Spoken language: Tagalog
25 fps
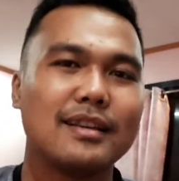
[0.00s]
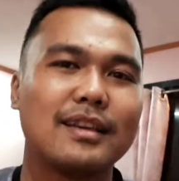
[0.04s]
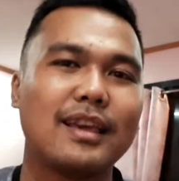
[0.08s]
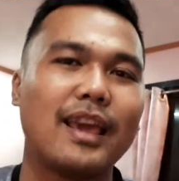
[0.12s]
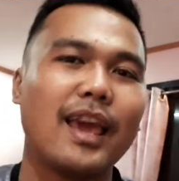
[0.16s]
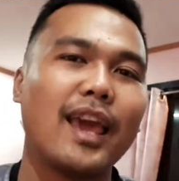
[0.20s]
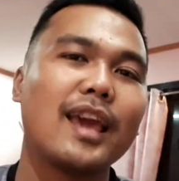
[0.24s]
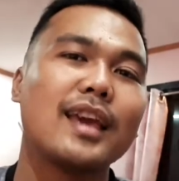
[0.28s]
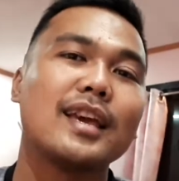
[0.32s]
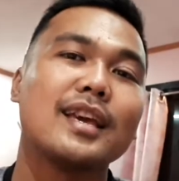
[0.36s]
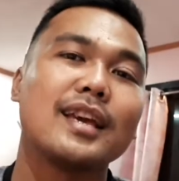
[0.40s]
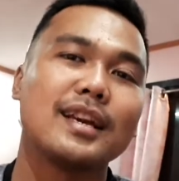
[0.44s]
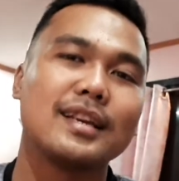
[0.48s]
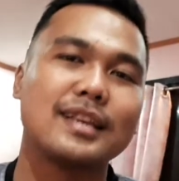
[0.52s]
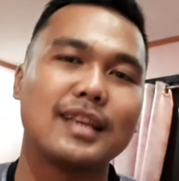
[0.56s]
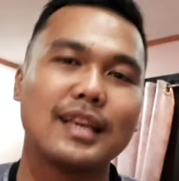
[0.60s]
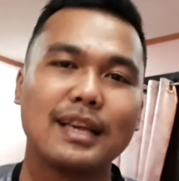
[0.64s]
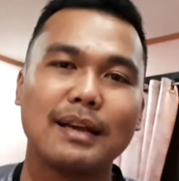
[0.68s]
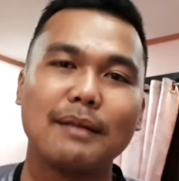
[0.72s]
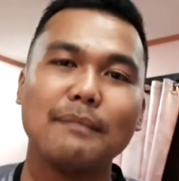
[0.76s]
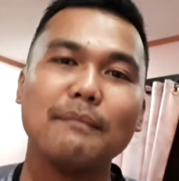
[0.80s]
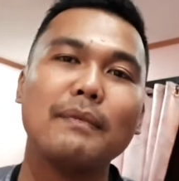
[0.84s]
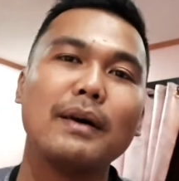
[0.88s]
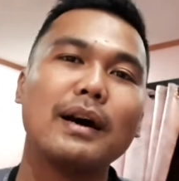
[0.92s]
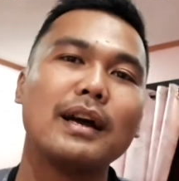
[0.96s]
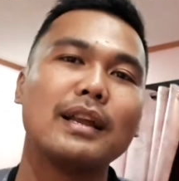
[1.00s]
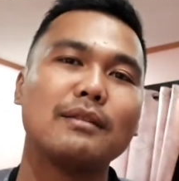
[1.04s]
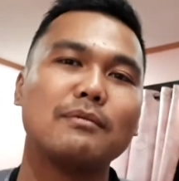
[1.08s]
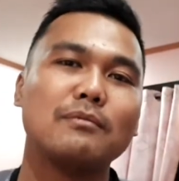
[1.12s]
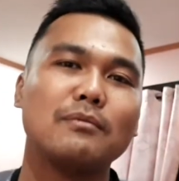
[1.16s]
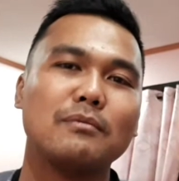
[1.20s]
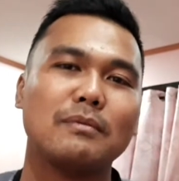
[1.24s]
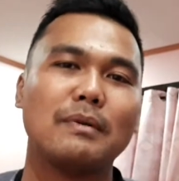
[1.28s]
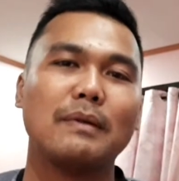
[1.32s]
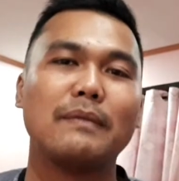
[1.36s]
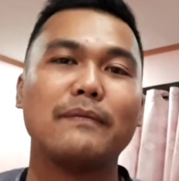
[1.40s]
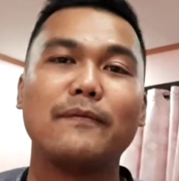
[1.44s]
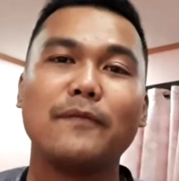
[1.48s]
cake nga gigama ni
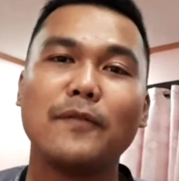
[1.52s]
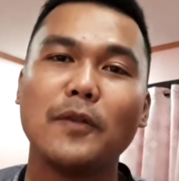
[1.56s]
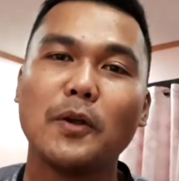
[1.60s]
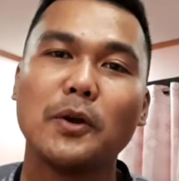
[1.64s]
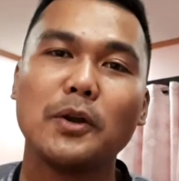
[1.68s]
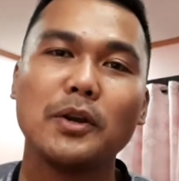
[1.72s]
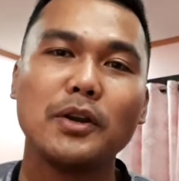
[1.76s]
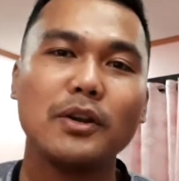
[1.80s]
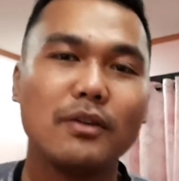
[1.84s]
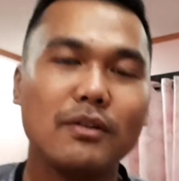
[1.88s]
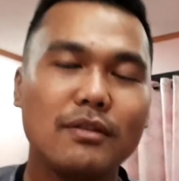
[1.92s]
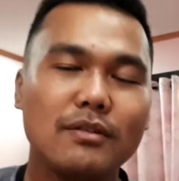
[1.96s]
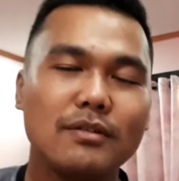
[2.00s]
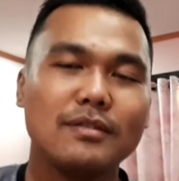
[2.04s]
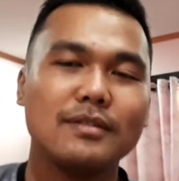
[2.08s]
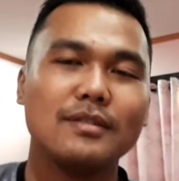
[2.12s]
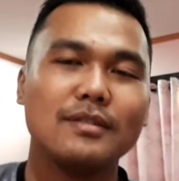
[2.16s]
Ma'am Flor no.